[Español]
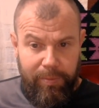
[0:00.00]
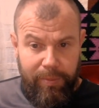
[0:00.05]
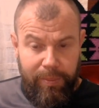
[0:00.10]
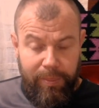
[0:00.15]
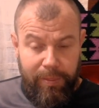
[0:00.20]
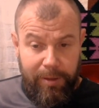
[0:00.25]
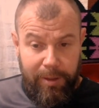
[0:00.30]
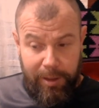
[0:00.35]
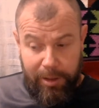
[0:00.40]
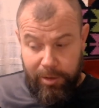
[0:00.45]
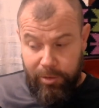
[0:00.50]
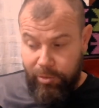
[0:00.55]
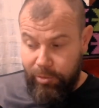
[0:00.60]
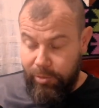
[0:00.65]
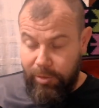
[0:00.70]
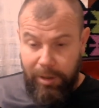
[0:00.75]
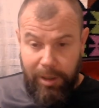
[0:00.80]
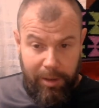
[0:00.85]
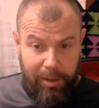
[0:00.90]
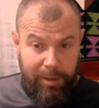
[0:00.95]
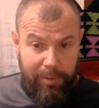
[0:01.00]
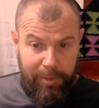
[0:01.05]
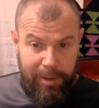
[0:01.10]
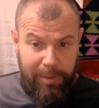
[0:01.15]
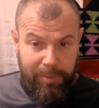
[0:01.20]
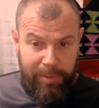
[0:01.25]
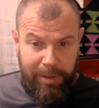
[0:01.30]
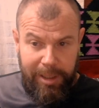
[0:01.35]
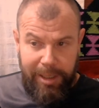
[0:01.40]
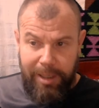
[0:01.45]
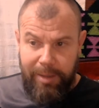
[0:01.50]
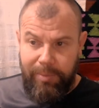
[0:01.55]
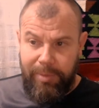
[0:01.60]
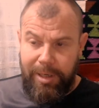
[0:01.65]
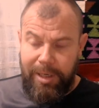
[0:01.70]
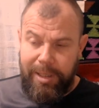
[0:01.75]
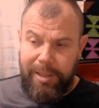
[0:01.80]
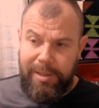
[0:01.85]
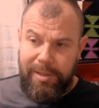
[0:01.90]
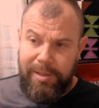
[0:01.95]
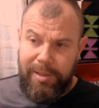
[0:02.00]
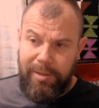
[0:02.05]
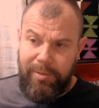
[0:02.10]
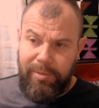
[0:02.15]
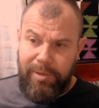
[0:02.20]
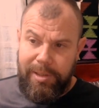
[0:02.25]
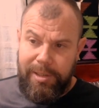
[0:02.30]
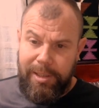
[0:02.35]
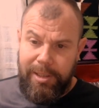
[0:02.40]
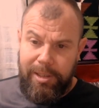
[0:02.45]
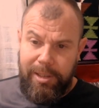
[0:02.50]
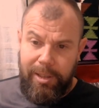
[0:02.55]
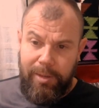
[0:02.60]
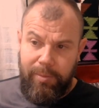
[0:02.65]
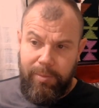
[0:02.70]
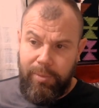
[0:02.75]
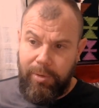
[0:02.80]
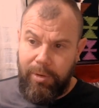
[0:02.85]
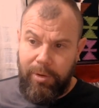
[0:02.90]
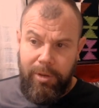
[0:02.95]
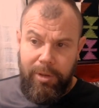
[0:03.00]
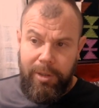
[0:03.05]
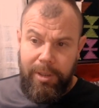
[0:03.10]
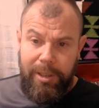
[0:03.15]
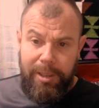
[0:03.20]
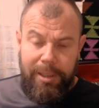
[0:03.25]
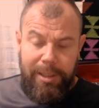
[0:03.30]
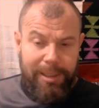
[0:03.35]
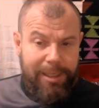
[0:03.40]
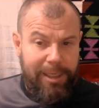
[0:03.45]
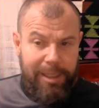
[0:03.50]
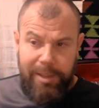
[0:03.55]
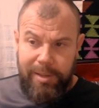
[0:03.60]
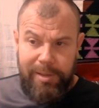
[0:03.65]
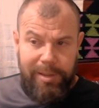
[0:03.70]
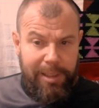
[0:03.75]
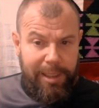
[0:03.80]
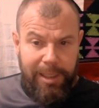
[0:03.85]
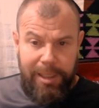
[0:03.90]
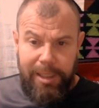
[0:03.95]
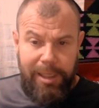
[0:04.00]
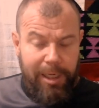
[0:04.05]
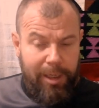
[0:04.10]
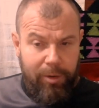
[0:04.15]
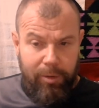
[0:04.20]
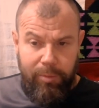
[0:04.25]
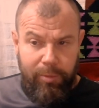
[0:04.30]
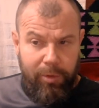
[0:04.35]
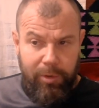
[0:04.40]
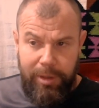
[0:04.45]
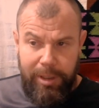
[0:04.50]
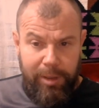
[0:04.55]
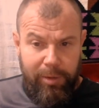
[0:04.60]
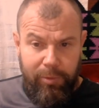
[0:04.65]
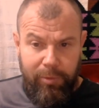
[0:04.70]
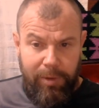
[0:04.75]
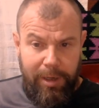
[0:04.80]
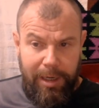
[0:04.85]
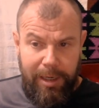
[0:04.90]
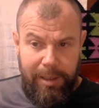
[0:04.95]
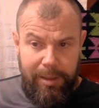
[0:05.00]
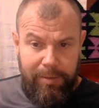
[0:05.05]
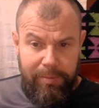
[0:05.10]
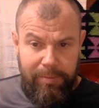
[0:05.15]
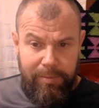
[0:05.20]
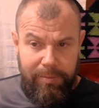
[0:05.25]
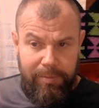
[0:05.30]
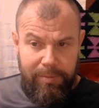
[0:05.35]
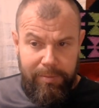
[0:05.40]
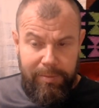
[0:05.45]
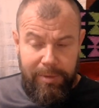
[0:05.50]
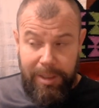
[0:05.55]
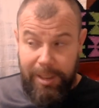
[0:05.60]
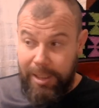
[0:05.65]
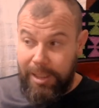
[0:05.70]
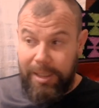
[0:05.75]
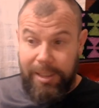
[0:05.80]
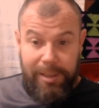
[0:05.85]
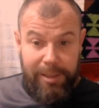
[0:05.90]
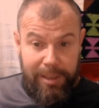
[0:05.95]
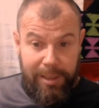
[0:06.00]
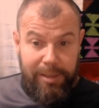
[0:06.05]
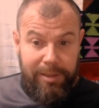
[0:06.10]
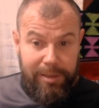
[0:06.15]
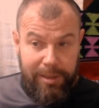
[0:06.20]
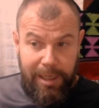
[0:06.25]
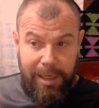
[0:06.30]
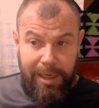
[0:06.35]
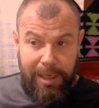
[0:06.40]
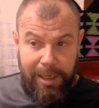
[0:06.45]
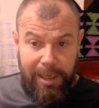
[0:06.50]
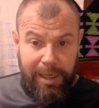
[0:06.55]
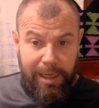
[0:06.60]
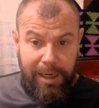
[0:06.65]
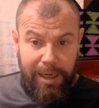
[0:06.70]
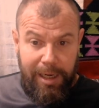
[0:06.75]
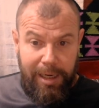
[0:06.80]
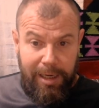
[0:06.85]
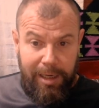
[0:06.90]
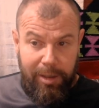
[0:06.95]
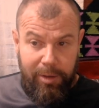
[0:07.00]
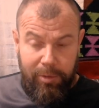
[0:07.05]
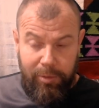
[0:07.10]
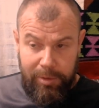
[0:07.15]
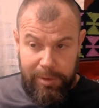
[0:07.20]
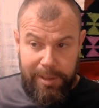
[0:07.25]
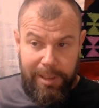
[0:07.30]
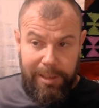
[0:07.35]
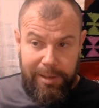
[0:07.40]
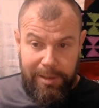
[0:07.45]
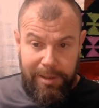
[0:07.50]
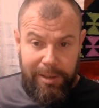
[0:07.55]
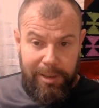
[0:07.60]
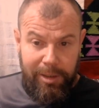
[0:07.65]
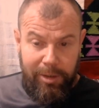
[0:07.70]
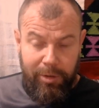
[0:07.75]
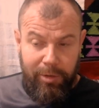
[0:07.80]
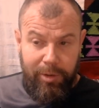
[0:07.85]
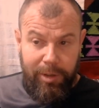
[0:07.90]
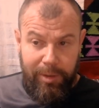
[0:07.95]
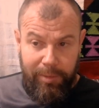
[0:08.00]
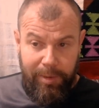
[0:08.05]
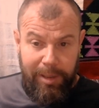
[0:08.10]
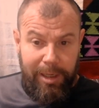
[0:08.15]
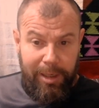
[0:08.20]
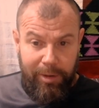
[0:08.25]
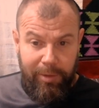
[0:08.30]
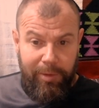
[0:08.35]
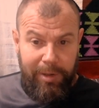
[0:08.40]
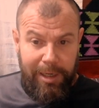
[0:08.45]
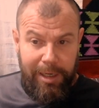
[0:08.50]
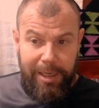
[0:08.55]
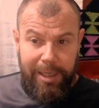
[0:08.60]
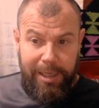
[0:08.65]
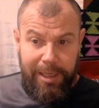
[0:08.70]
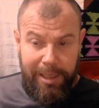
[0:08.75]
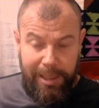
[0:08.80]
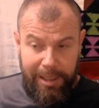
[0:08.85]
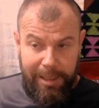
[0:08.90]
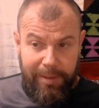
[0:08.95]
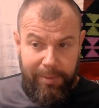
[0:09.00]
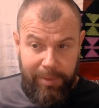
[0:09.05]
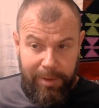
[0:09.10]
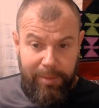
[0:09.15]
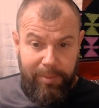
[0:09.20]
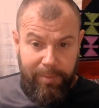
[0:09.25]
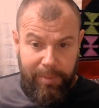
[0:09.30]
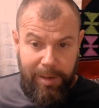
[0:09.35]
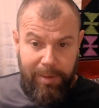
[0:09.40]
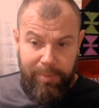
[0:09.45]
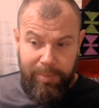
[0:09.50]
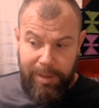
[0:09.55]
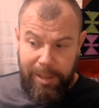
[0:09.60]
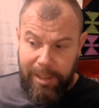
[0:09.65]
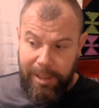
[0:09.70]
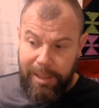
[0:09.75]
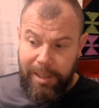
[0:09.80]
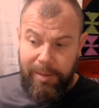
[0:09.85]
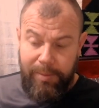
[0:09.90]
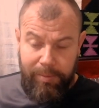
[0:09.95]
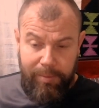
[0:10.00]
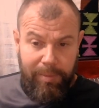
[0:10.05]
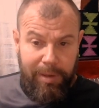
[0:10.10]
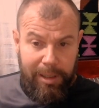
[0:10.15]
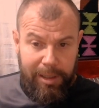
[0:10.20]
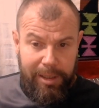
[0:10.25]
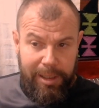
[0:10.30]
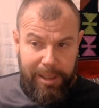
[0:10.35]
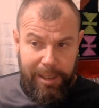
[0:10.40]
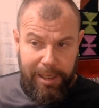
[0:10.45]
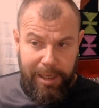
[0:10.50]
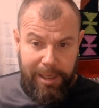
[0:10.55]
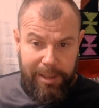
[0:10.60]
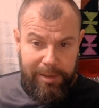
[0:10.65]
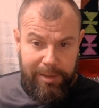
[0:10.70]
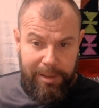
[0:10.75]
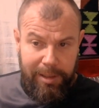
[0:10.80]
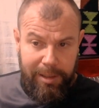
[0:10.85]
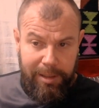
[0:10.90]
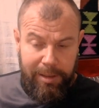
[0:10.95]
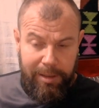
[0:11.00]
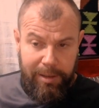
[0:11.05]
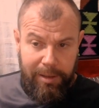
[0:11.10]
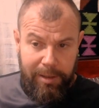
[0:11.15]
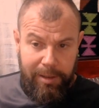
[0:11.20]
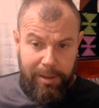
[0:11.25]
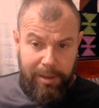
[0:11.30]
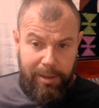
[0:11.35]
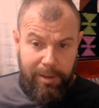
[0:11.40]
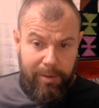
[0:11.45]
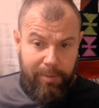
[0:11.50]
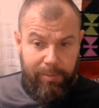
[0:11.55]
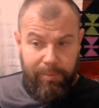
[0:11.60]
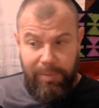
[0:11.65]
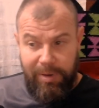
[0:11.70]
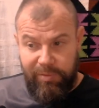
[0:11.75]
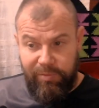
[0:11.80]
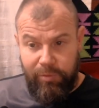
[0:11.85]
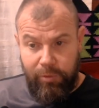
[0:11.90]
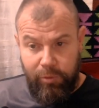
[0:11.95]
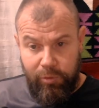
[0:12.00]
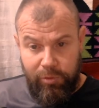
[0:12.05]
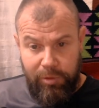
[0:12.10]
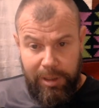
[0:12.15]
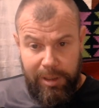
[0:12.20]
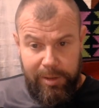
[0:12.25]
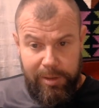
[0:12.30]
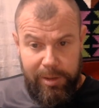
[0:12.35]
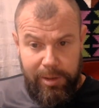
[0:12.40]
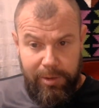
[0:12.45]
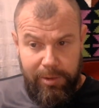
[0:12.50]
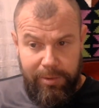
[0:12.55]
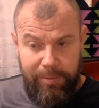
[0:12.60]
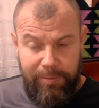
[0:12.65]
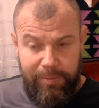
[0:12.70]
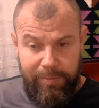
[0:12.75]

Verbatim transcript: que yo ahora voy a explicar para qué sirve ese tiempo, quieren seguir a como dé lugar, quieren intentar arreglar las cosas y lo que van a lograr es cada vez más peleas, más desgaste, más frustración.